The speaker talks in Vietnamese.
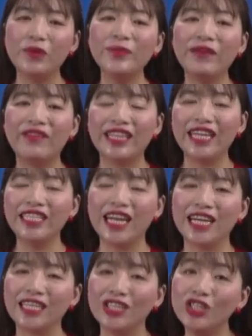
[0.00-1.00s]
chúng ta phải thấy
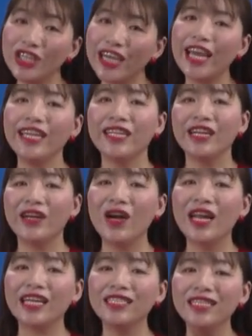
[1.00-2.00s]
rằng trước hết đó
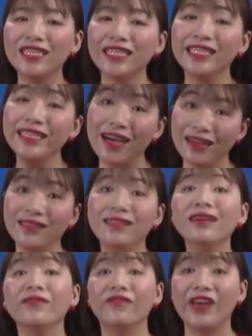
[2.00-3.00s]
là cái sự nhận
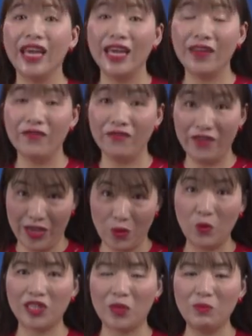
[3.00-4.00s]
thức về về
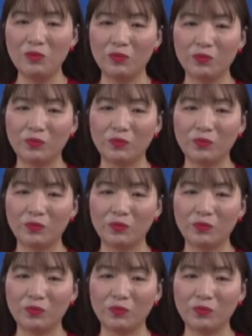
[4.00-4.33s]
cuộc sống